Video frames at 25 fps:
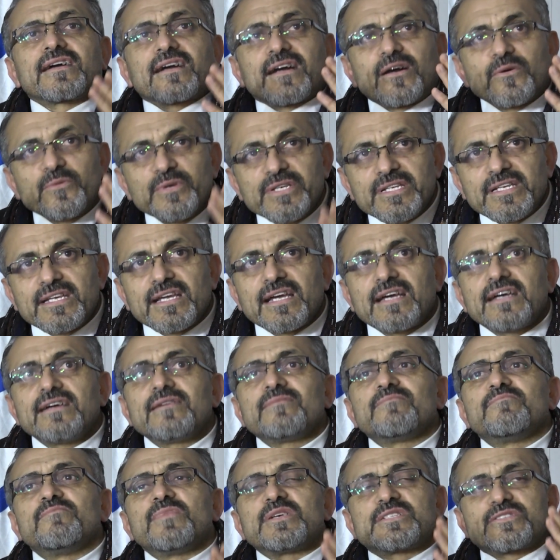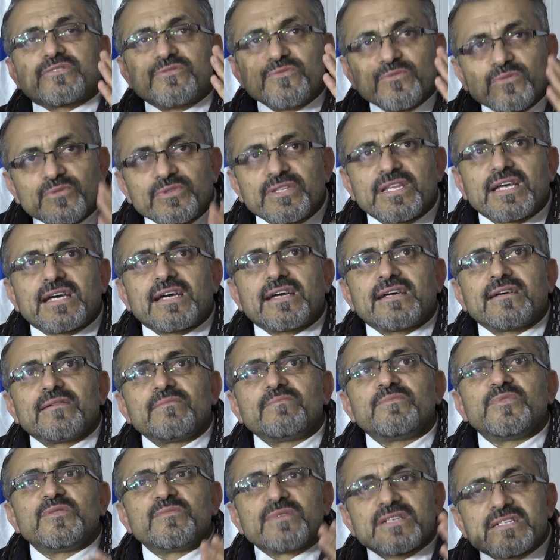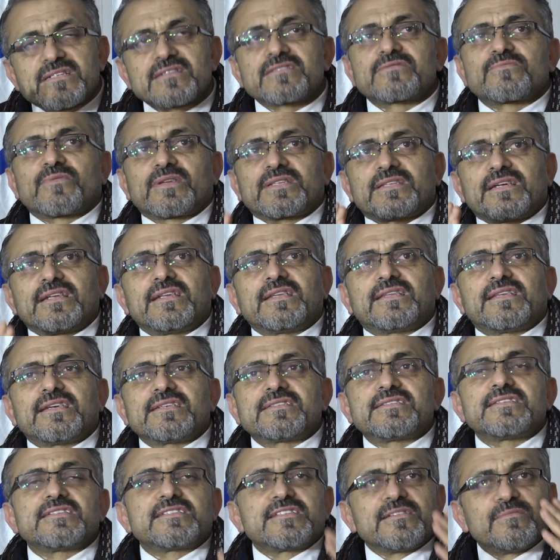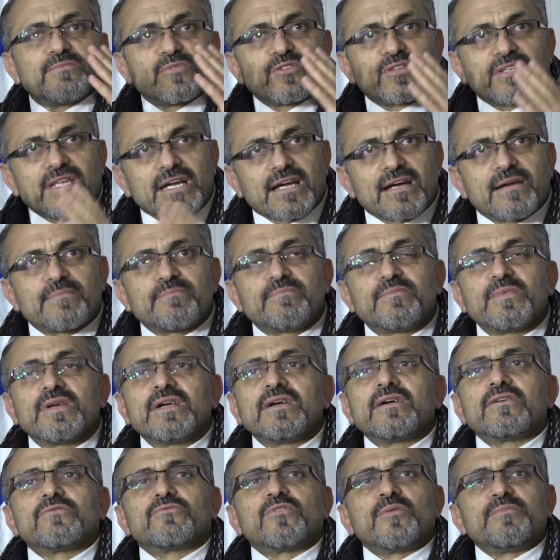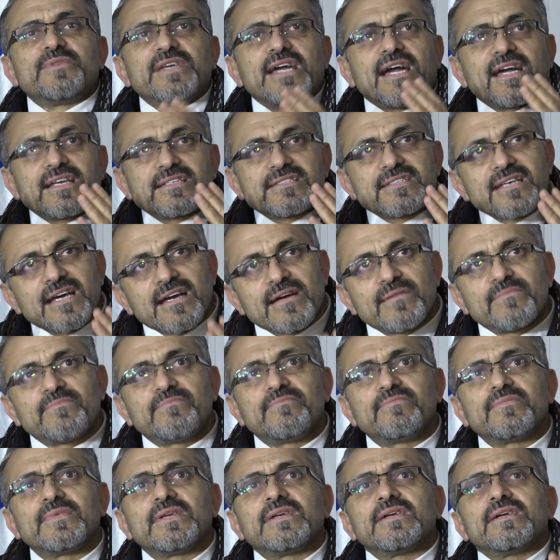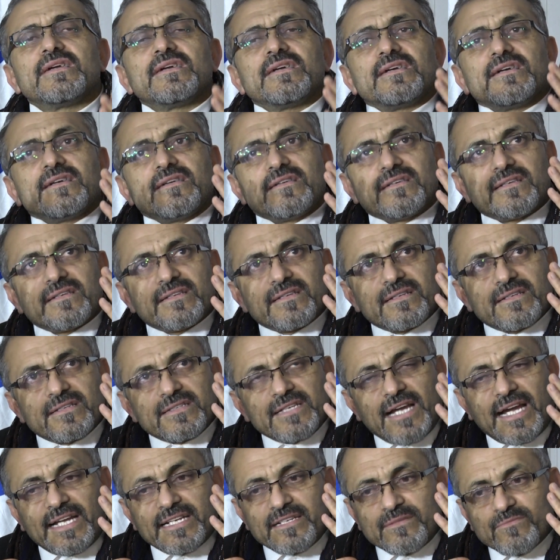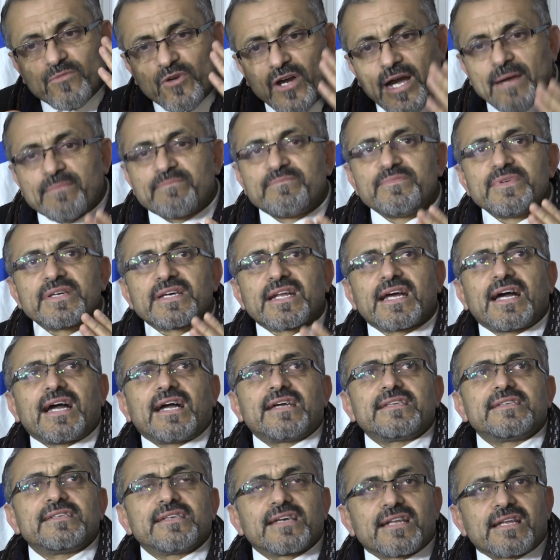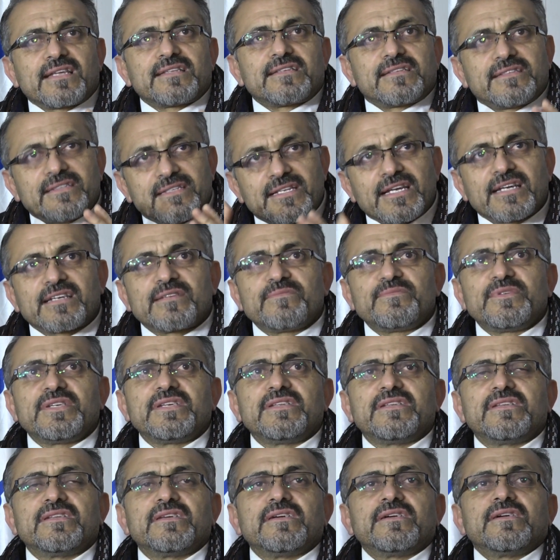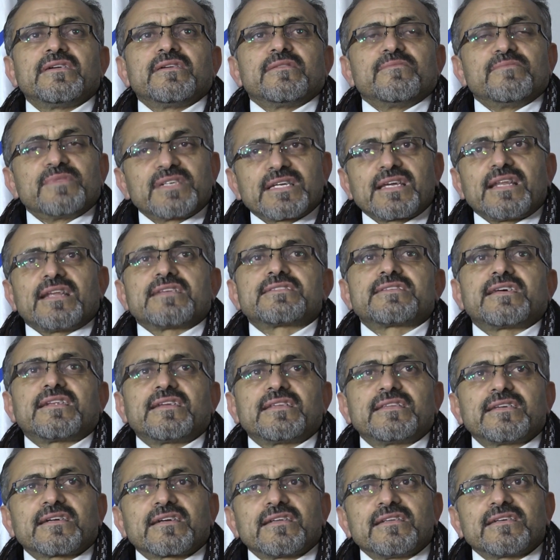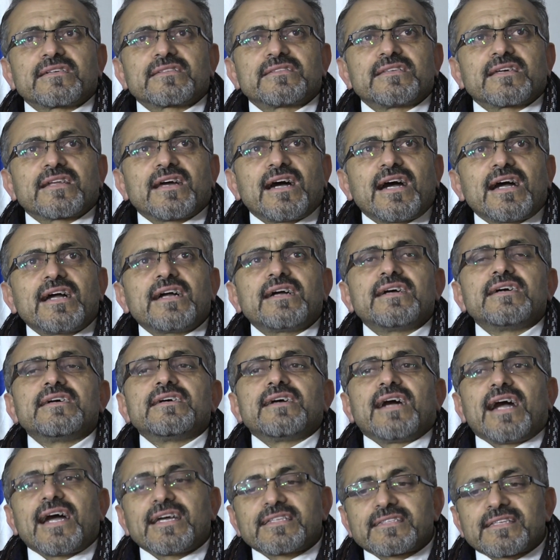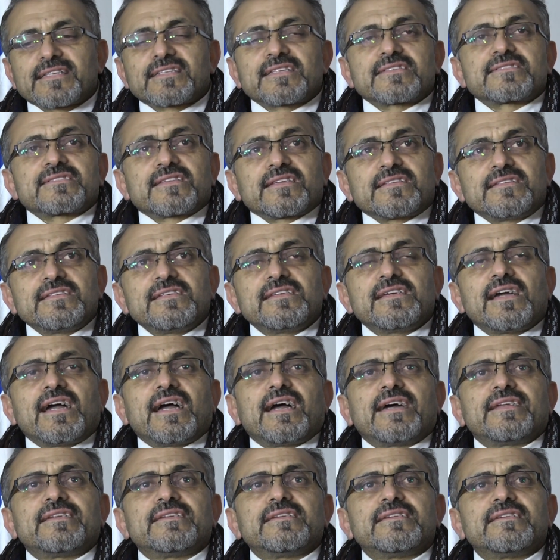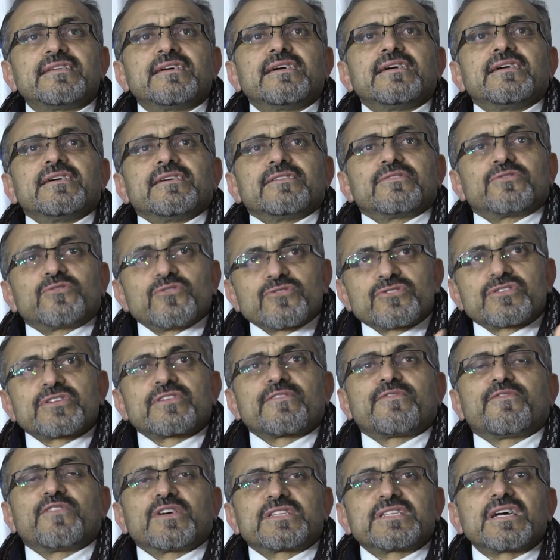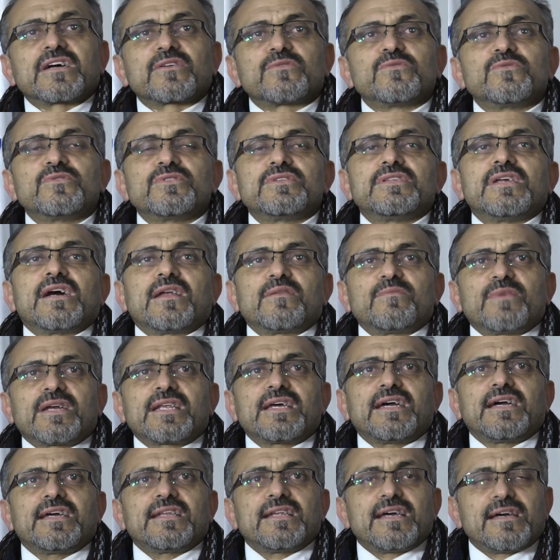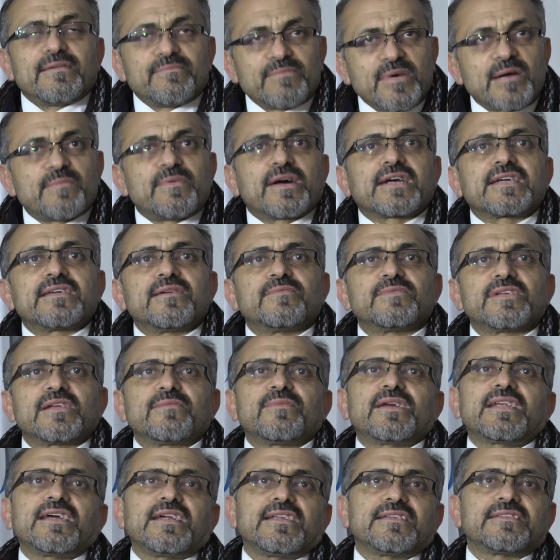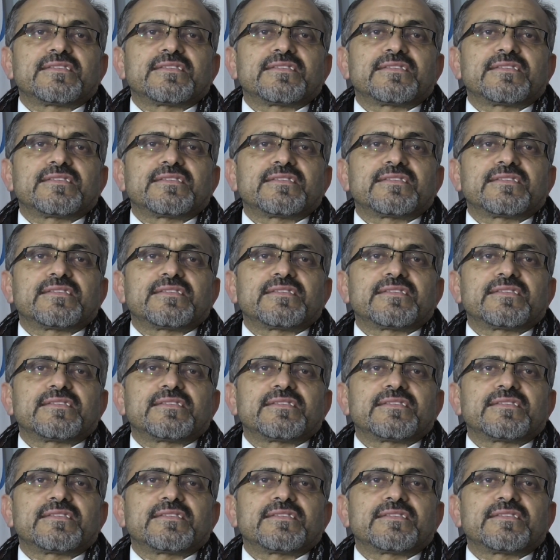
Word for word: قوية مسنودة بمجلس وطني تأسيسي منتخب وبأحزاب آه، يعني معبرة عن إرادة الناخبين من خلال صناديق الاقتراع حتى تستطيع أن تشرف وتقود المرحلة ما بقي من المرحلة